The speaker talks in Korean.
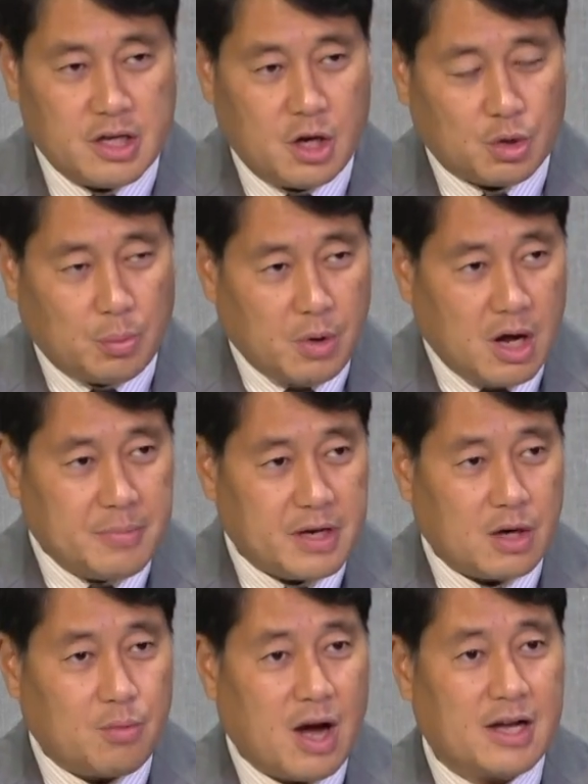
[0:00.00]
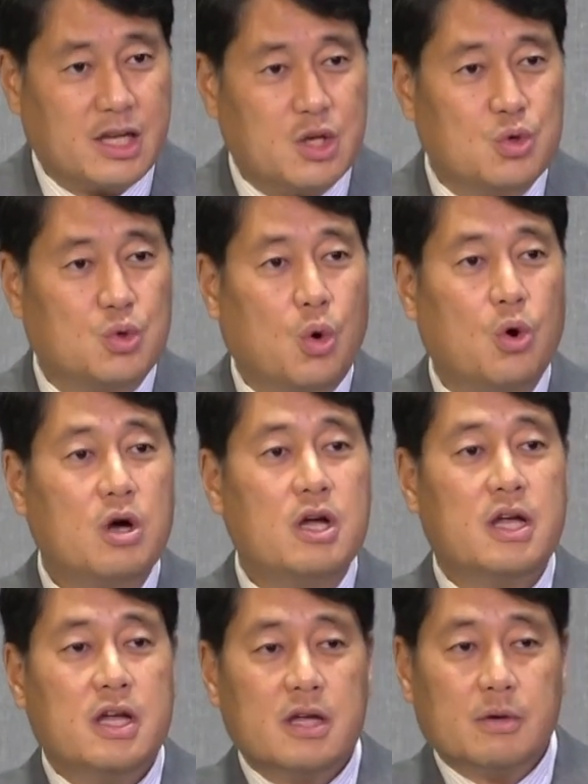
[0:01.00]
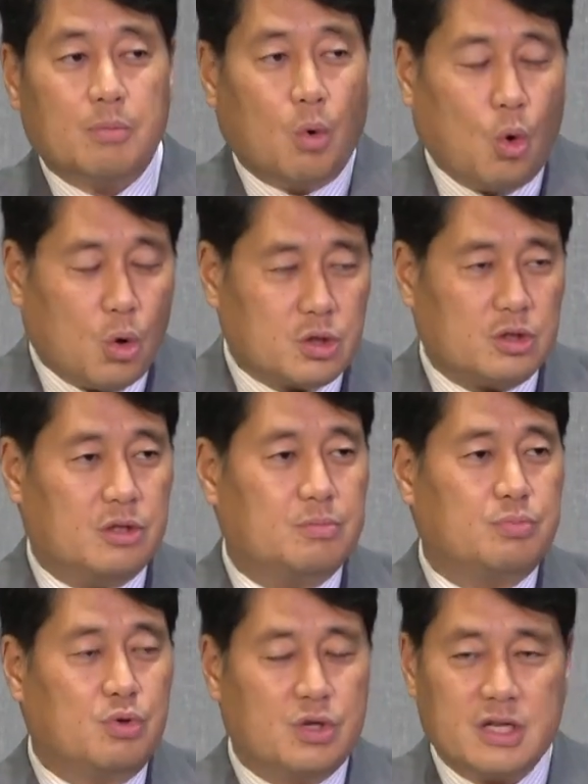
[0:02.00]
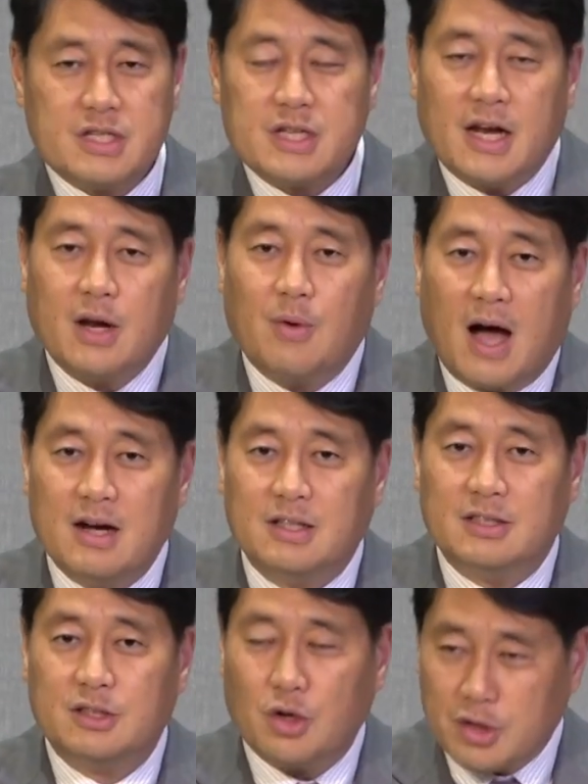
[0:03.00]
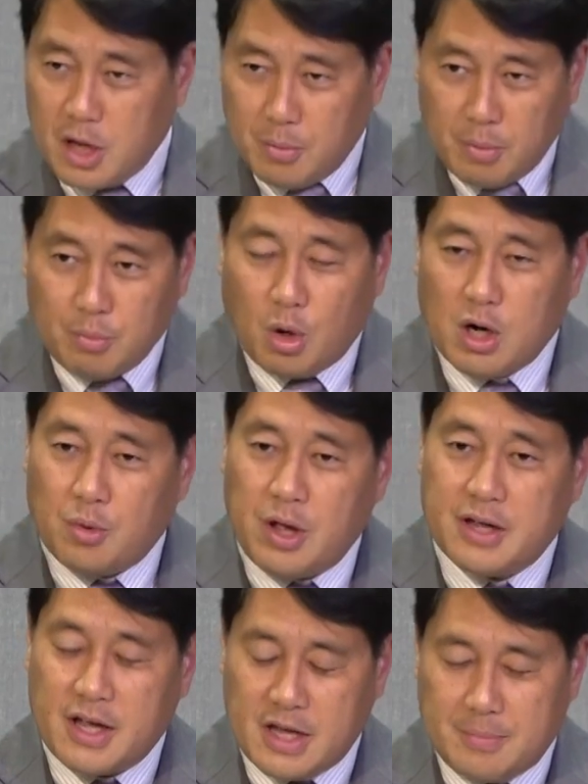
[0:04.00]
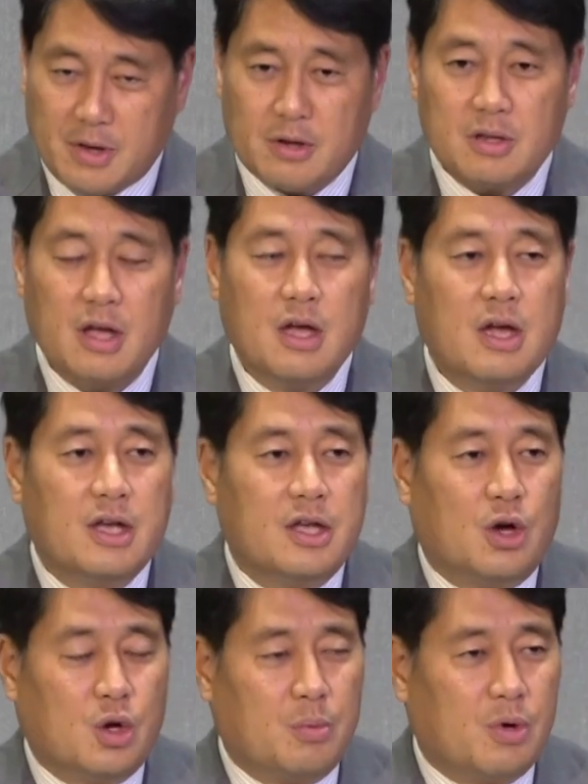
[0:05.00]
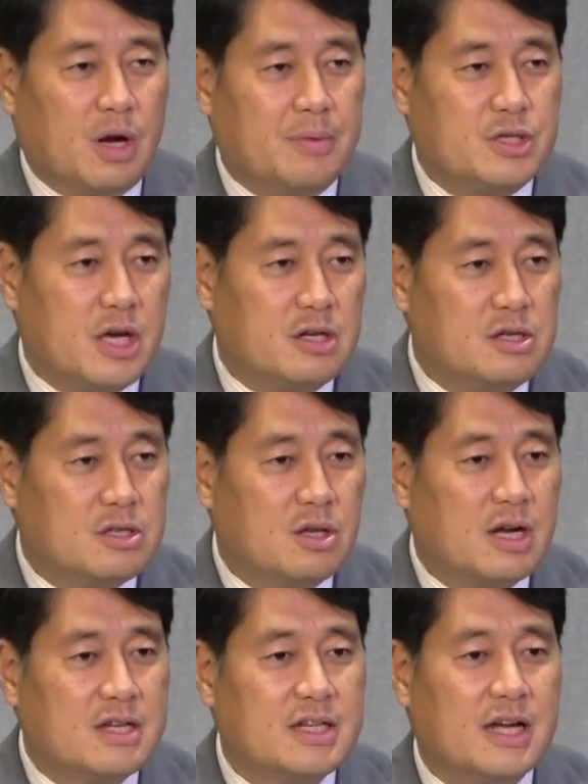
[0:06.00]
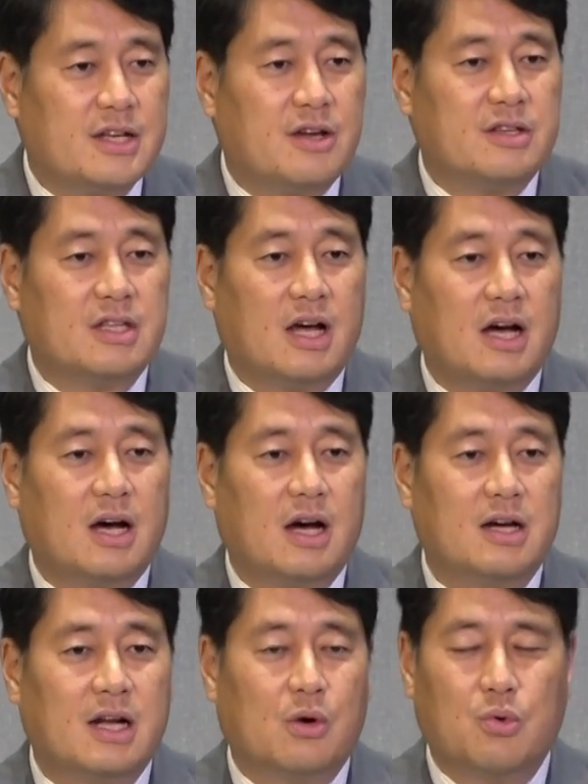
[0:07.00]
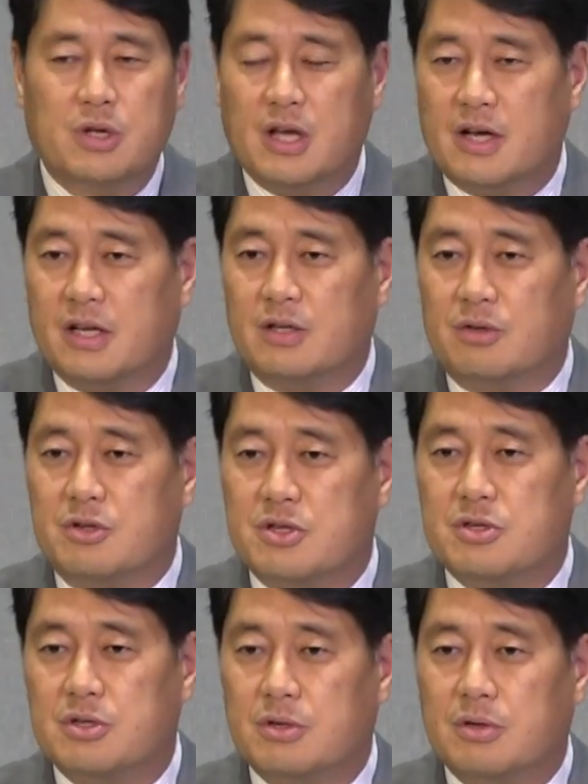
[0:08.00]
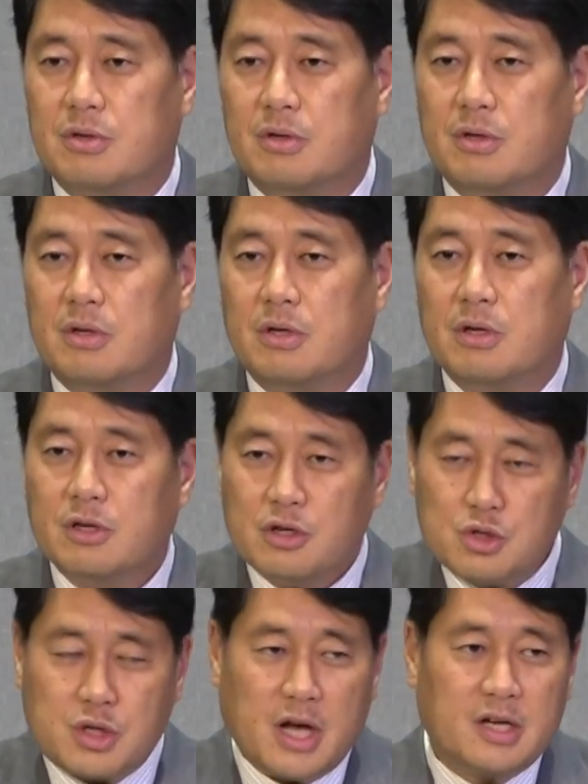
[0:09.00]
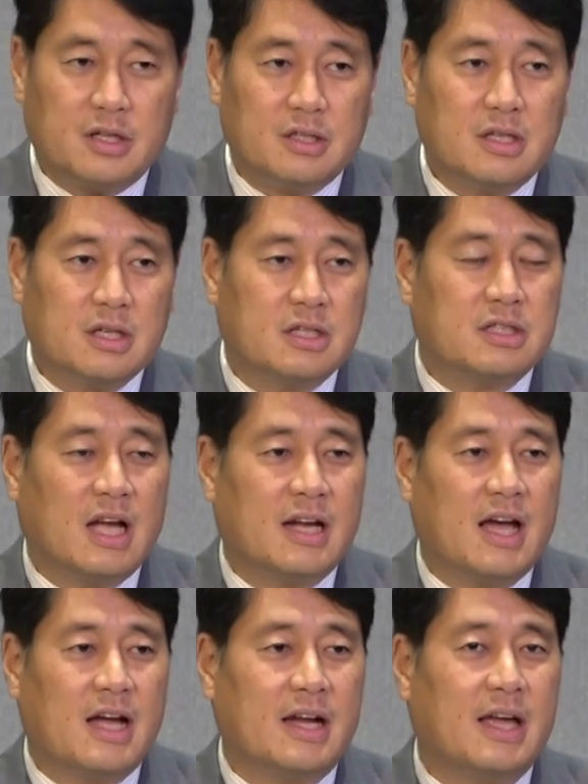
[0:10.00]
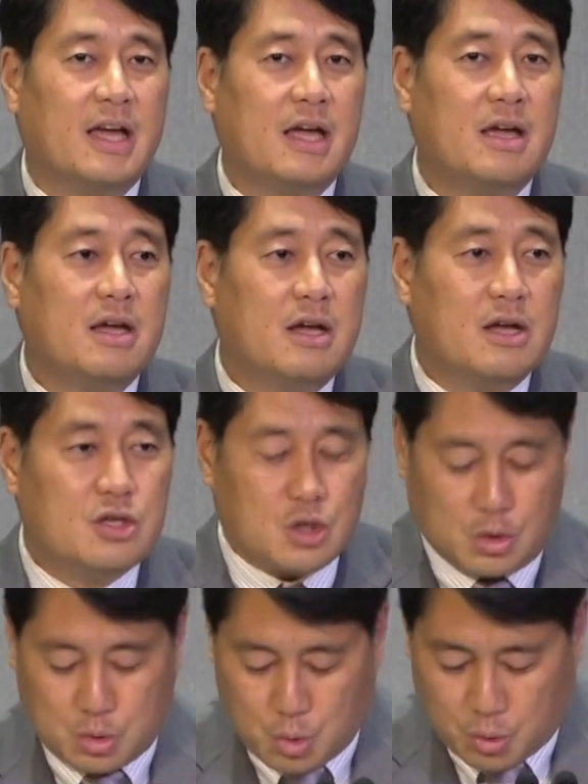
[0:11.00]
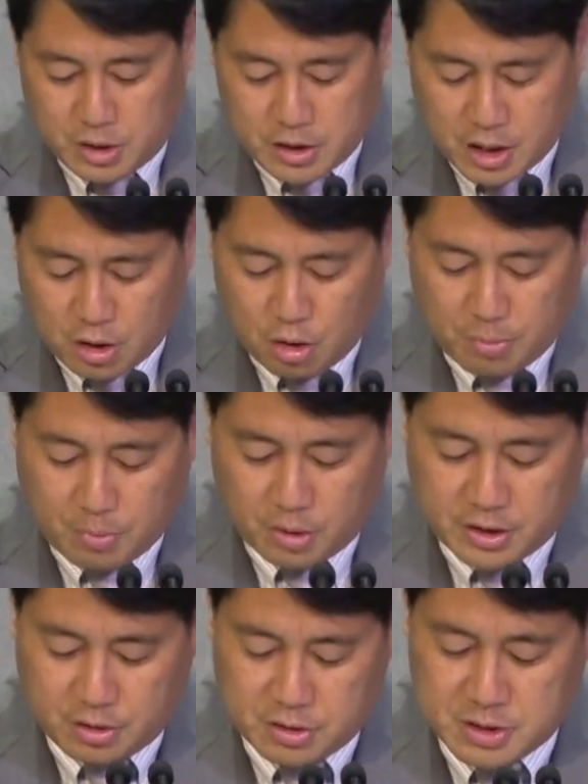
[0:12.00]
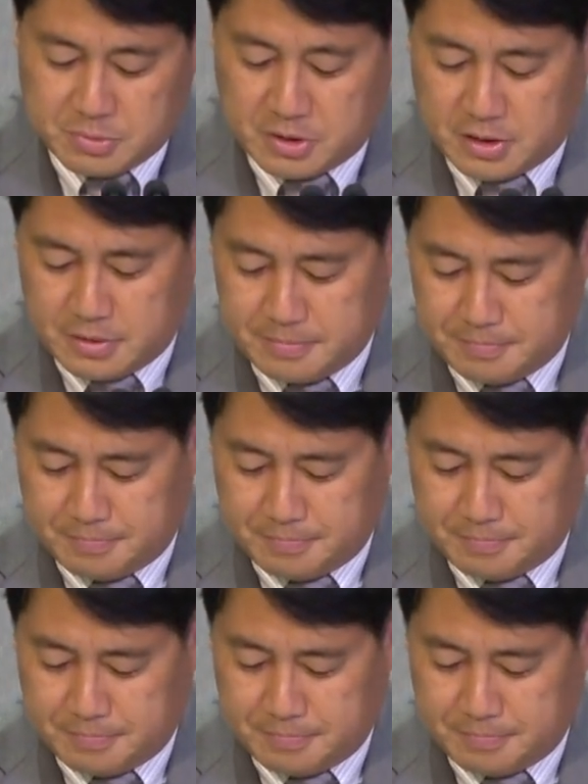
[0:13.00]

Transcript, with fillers: 이 여로보암이라는 왕 이후로 모든 북이스라엘의 왕은 성경에 보면 뭐라고 얘기하냐면 여로보암의 죄를 떠나지 아니하였다라고 이야기하는 것이죠 그 죄는 그날의 하나의 전통이 되어 버린 것입니다.